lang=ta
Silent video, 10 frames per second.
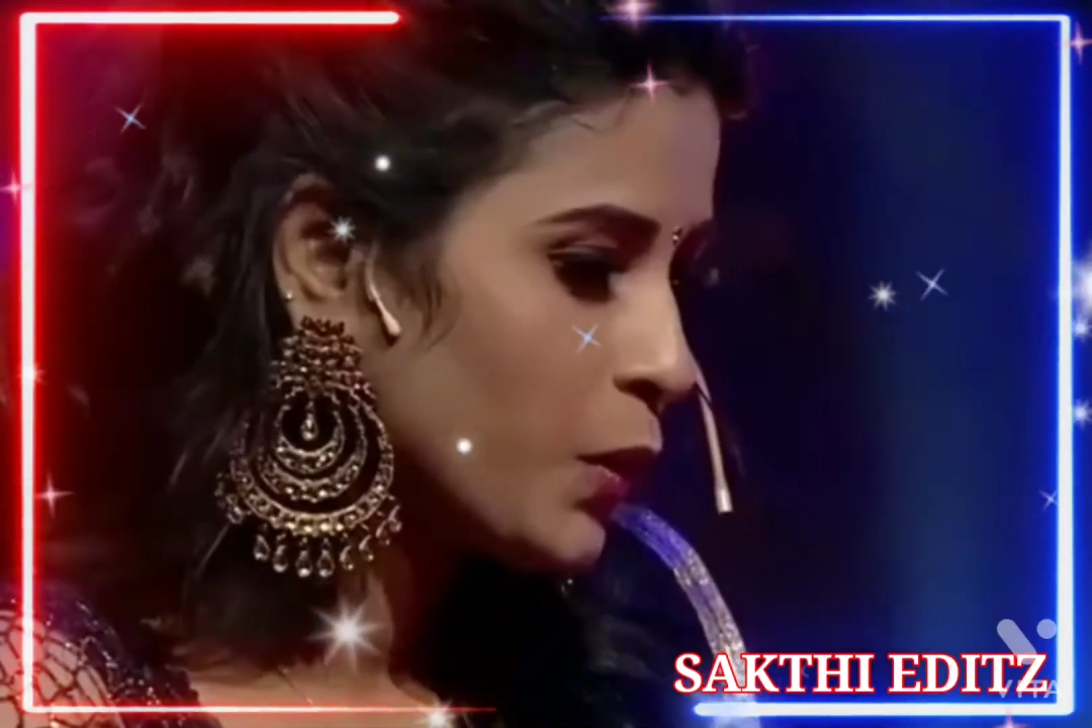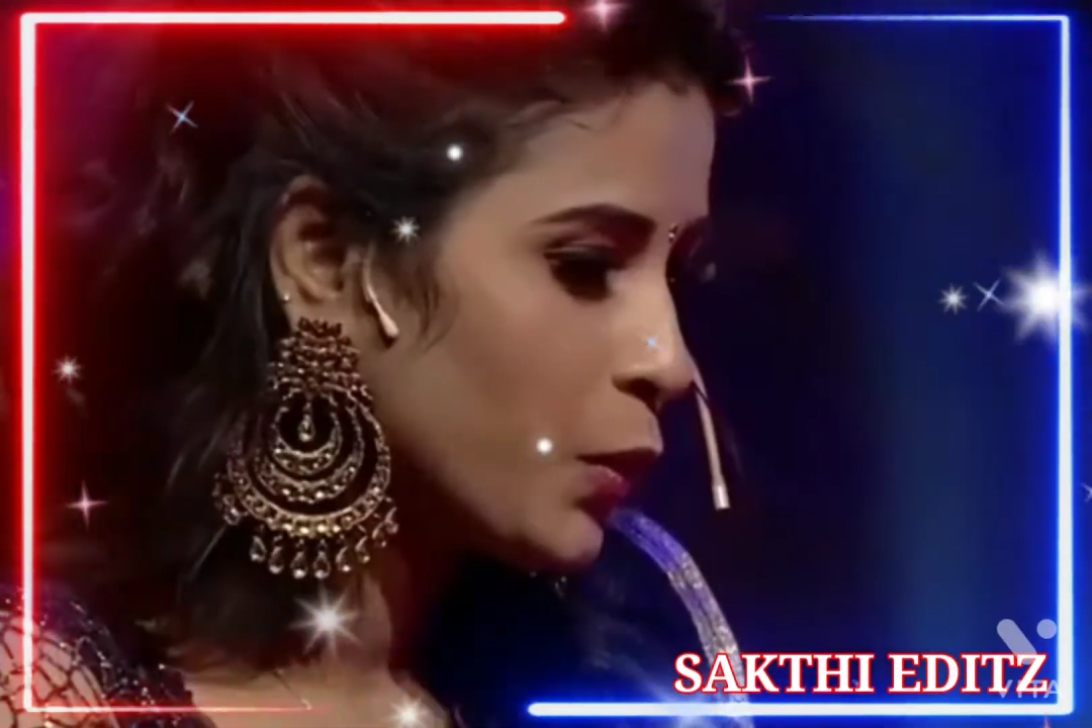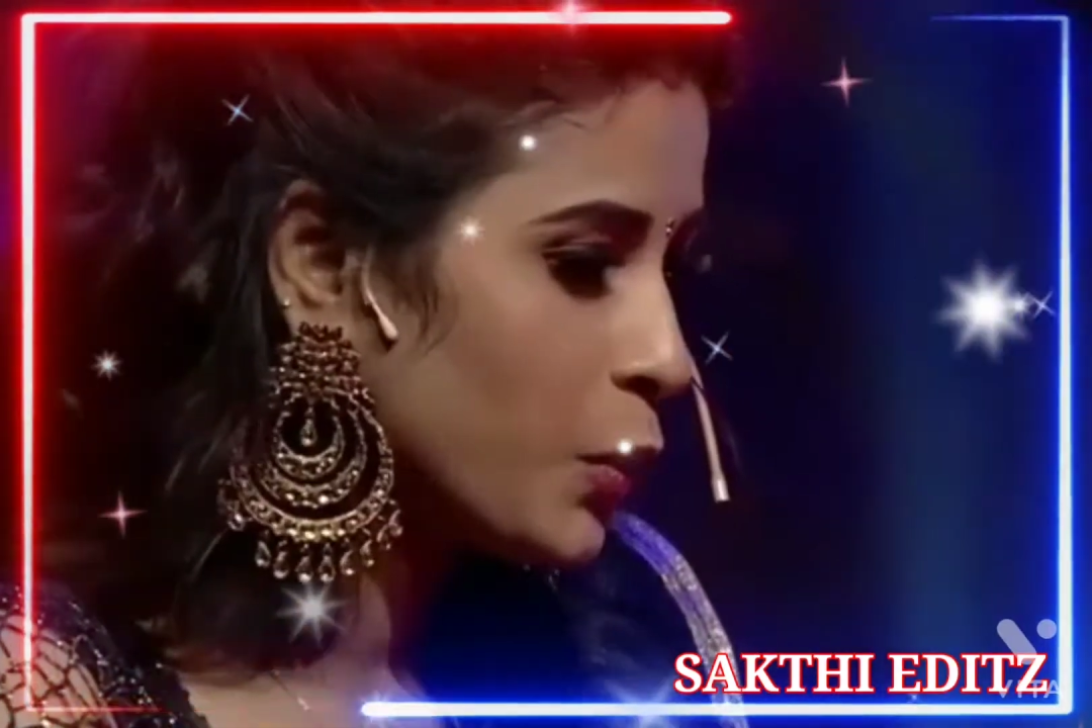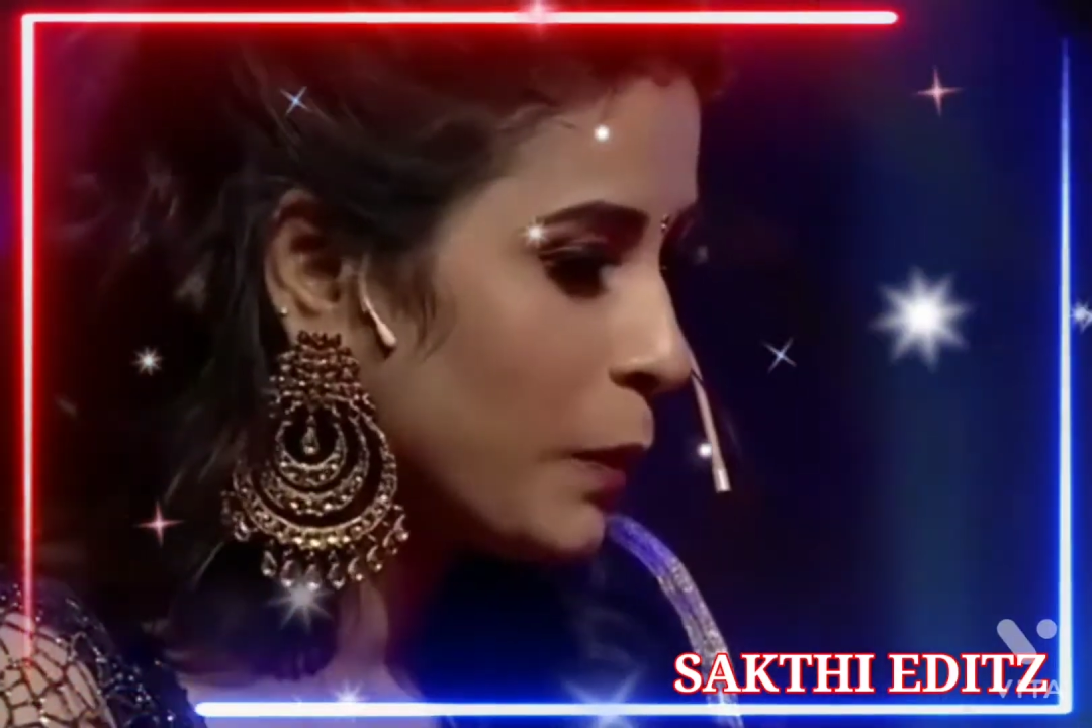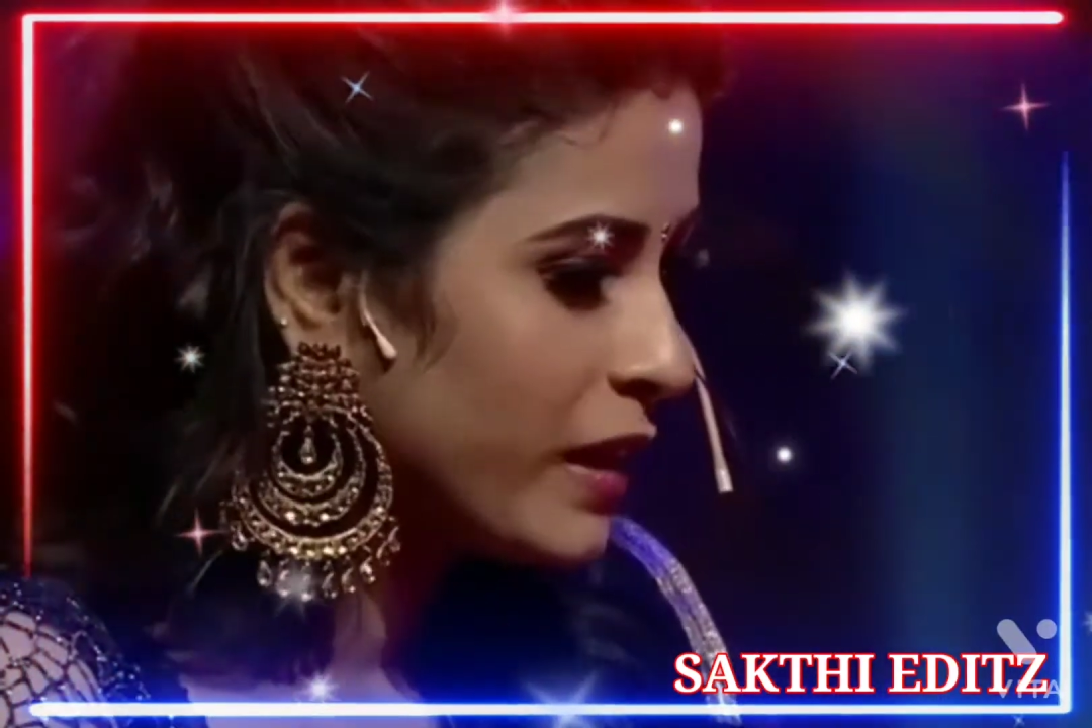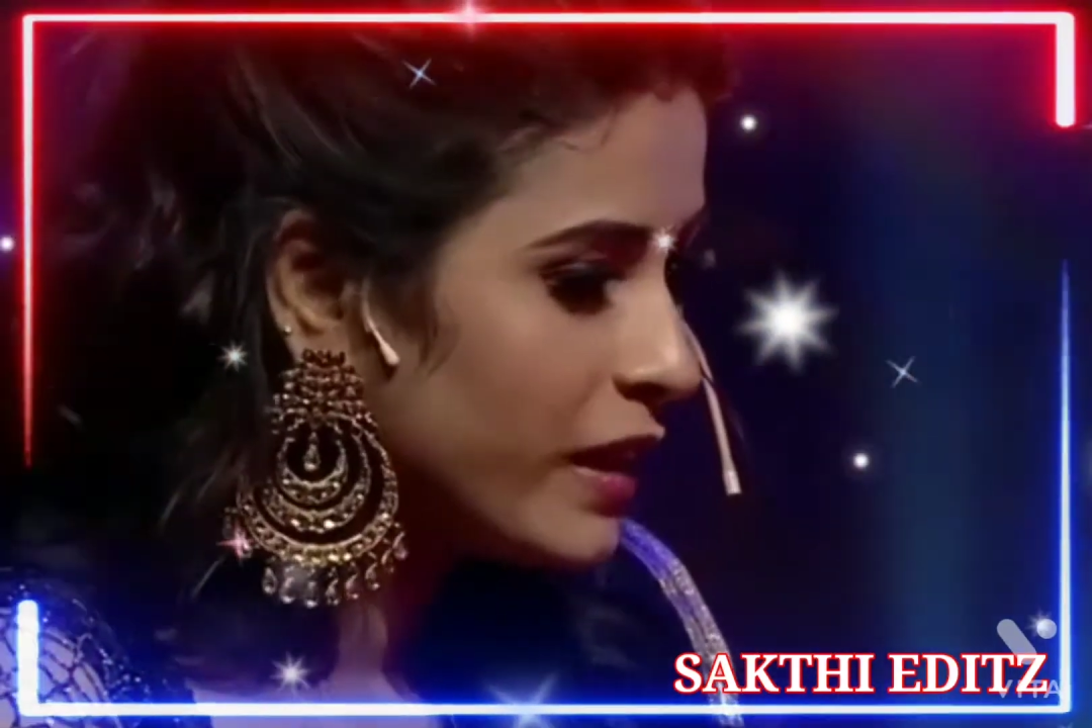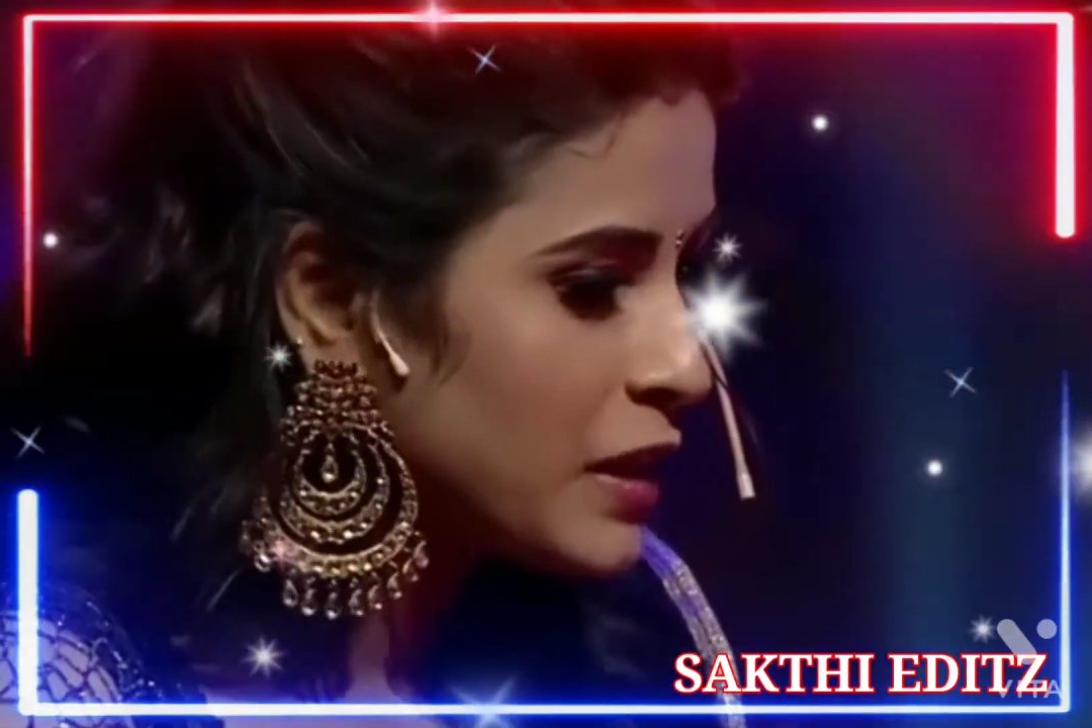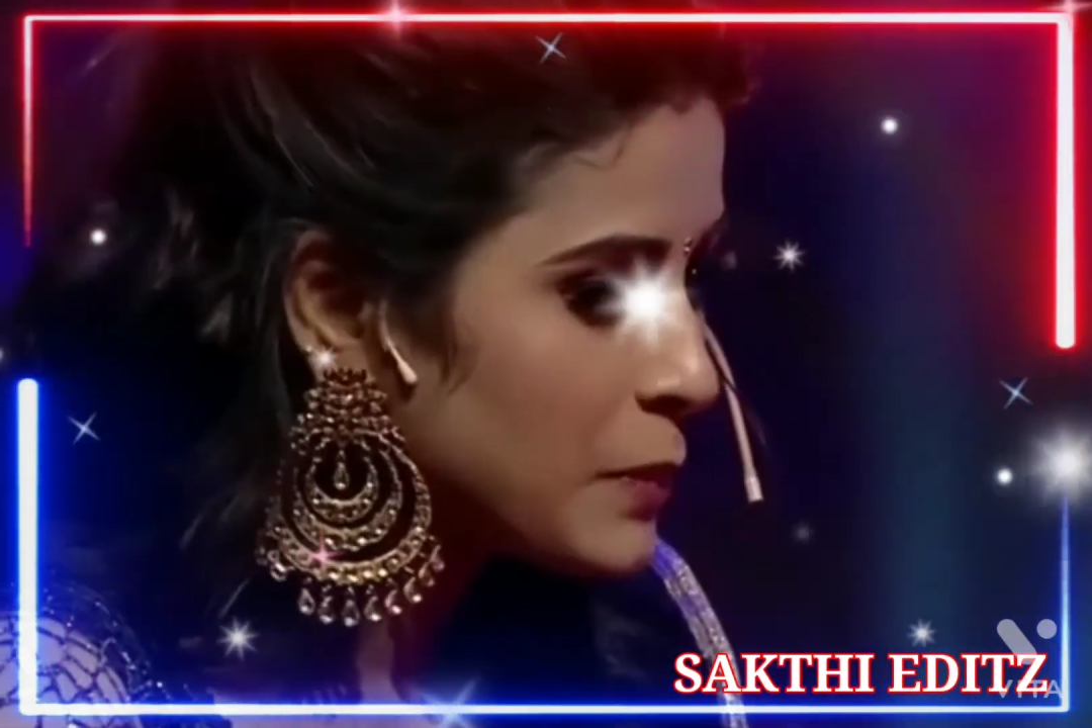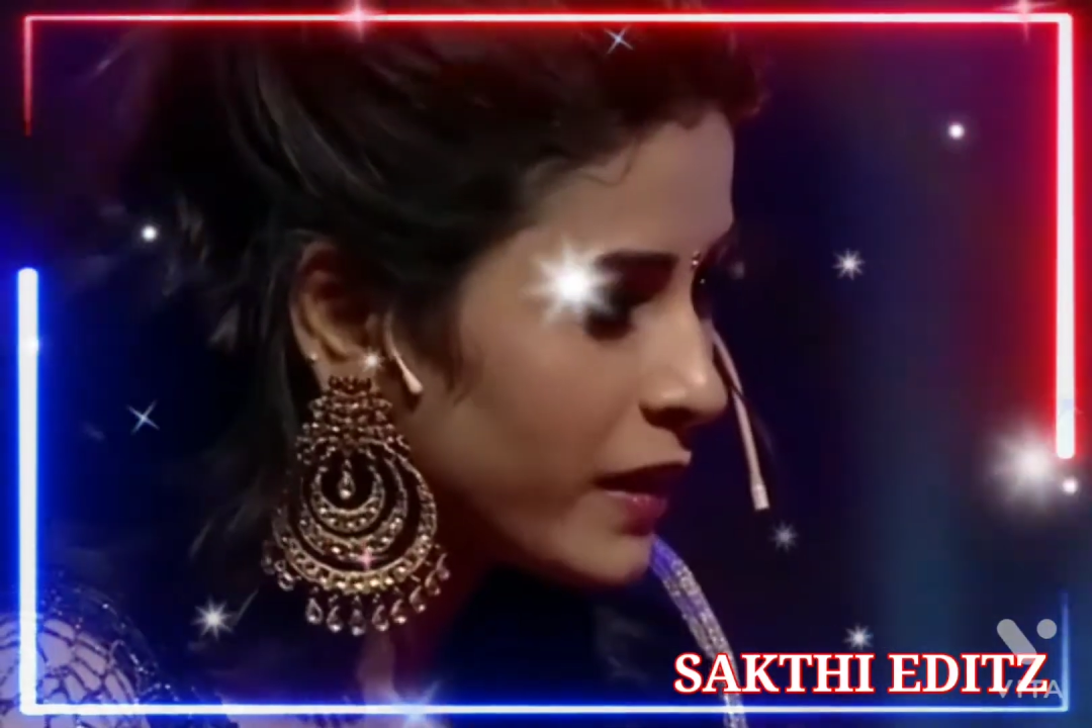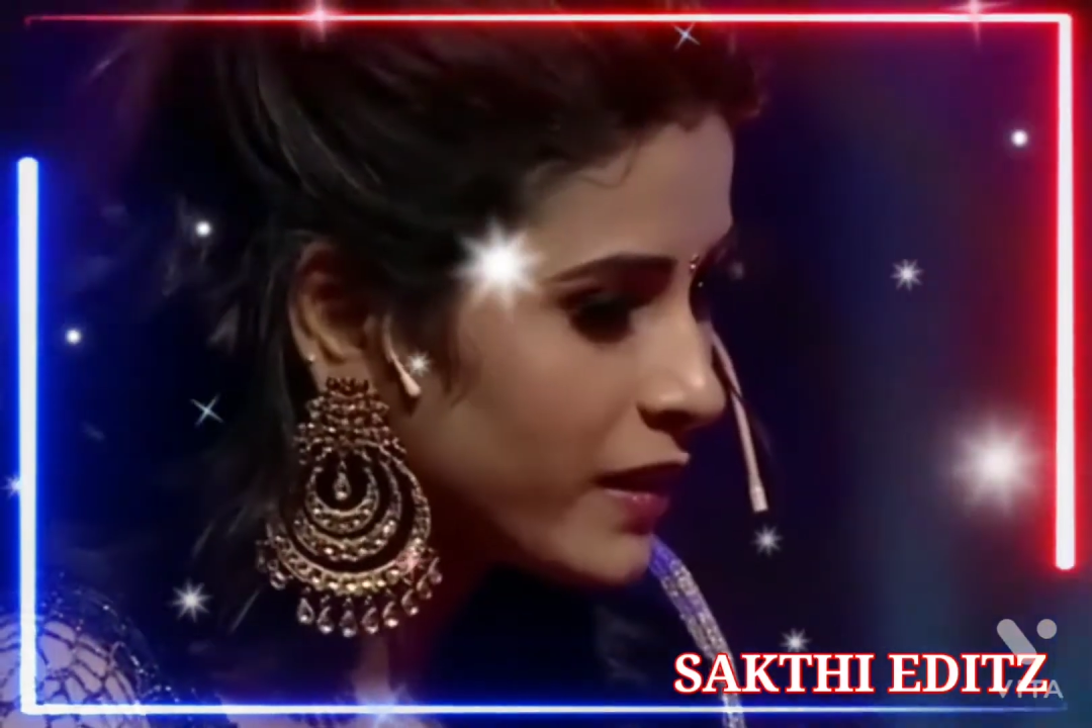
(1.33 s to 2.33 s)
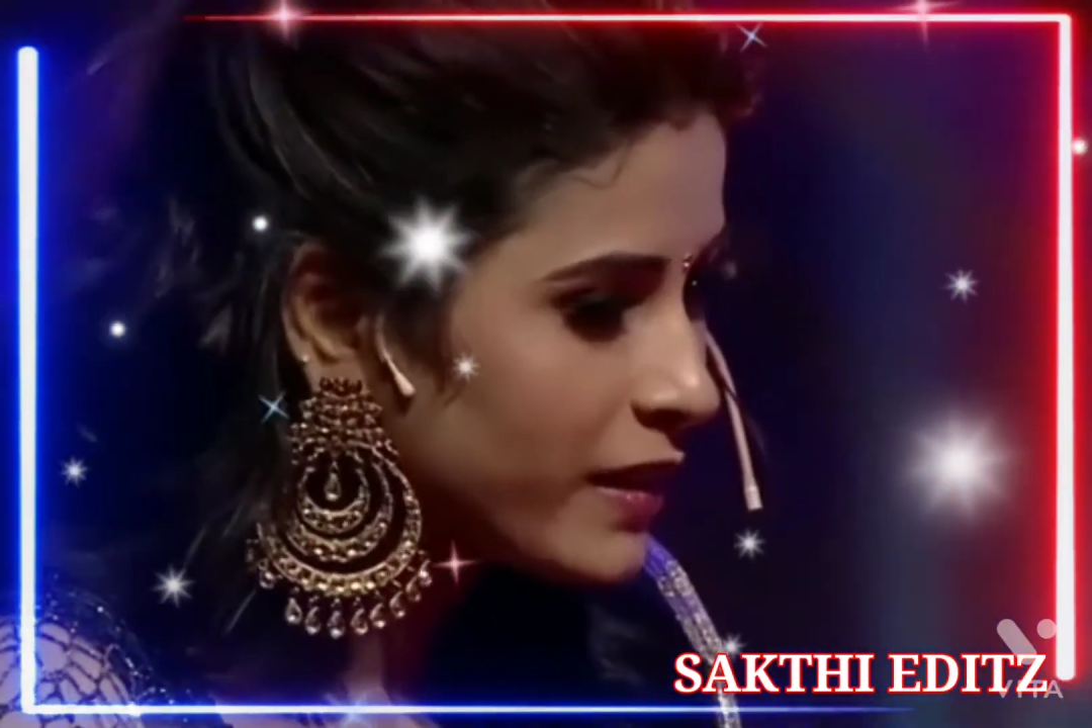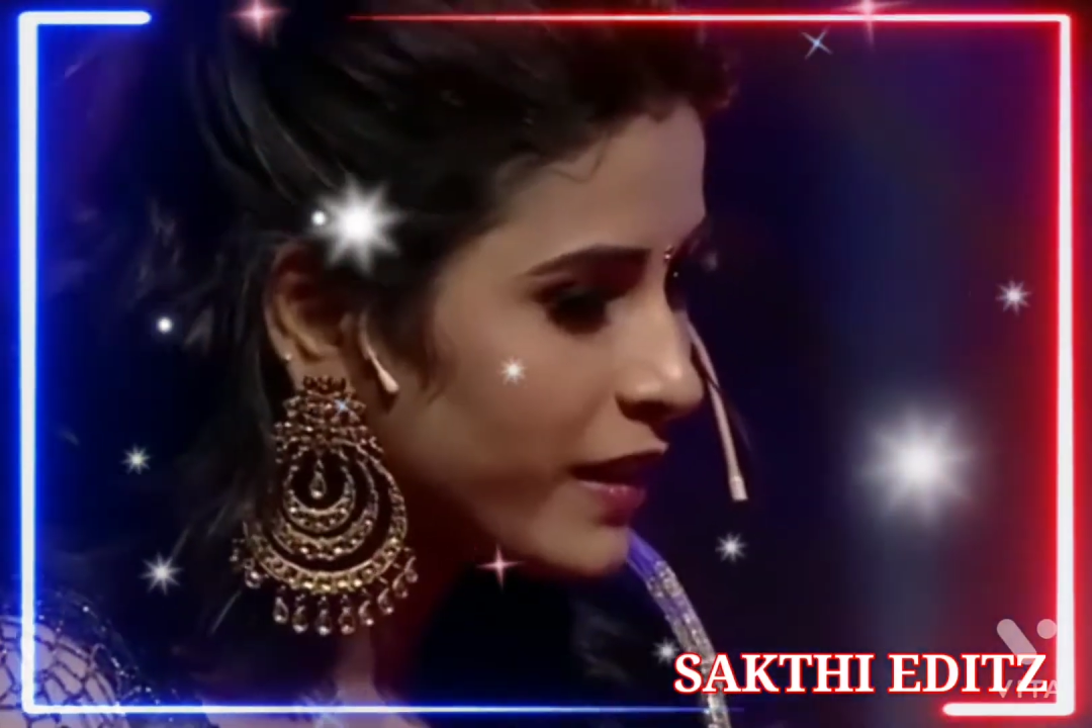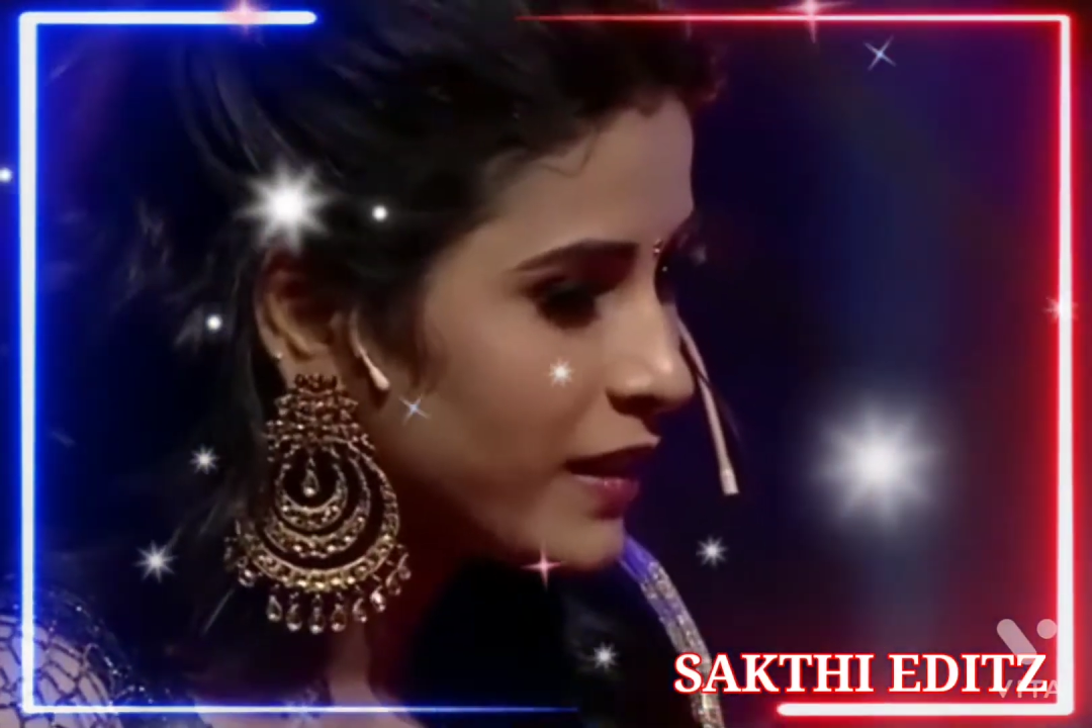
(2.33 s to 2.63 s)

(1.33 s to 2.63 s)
ஒரு பெண்ணின் மனதை